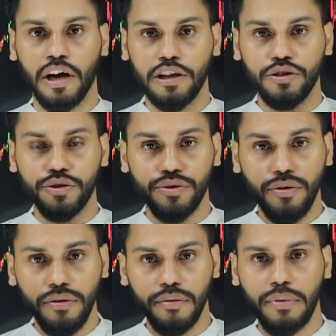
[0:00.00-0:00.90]
हेलो दोस्तों
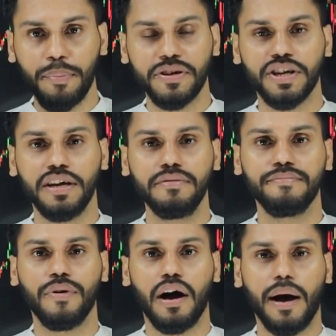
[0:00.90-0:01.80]
मैं प्रशांत
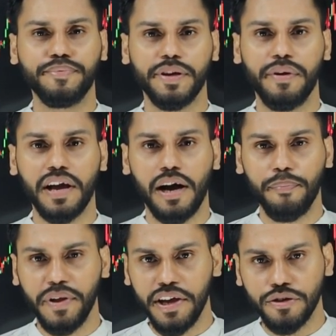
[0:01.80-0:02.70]
आप सभी का
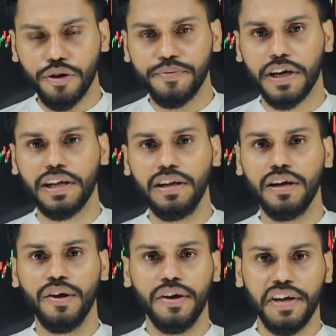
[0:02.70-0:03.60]
अपने यूट्यूब चैनल
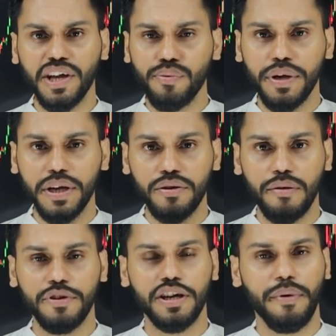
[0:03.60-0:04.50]
इक्विटी टू
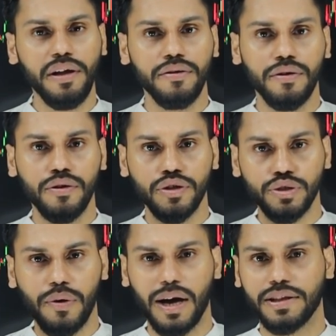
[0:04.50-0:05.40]
कम्युनिटी में
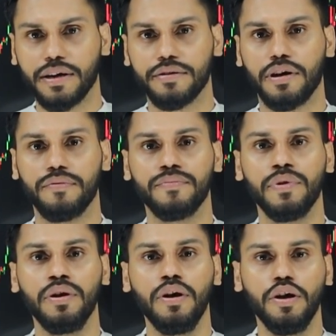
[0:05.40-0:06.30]
स्वागत करता हूं
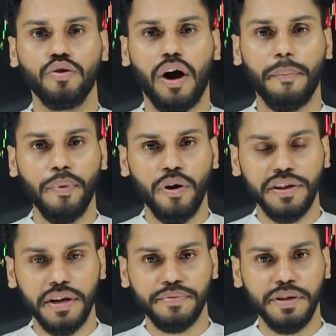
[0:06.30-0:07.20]
तो आप
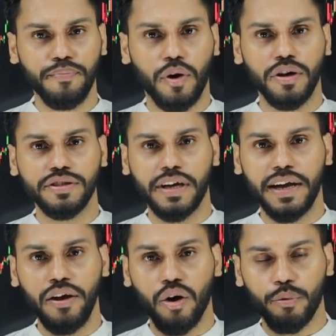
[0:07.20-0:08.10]
लोगों की तरफ से बहुत
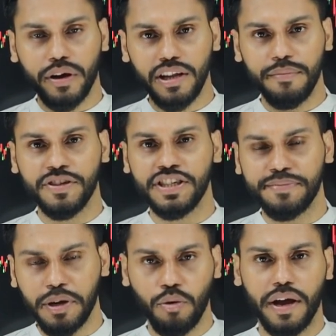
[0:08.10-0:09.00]
सारे और रेगुलर
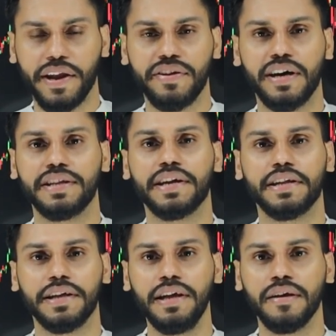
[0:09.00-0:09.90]
बेसिस पे क्वेरीज आते
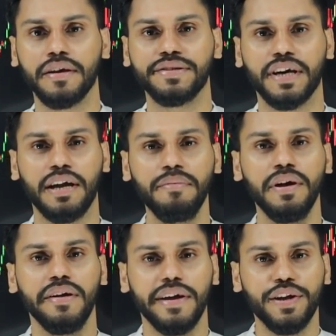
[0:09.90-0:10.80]
रहते हैं कि सर हम
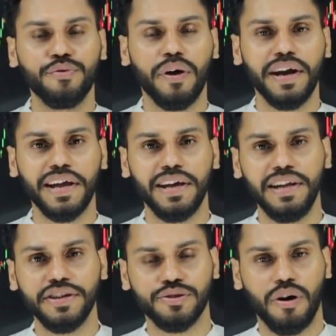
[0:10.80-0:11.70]
इंट्राडे के
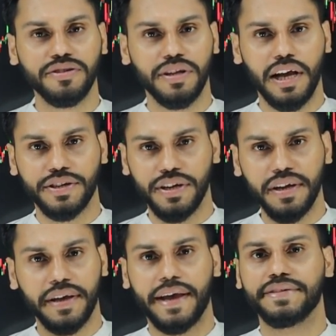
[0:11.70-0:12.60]
लिए स्टॉक
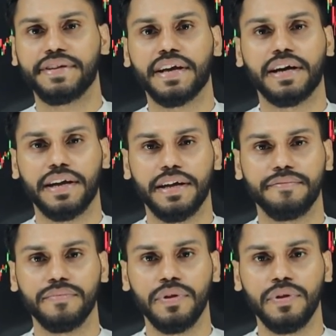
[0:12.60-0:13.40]
सिलेक्शन कैसे करें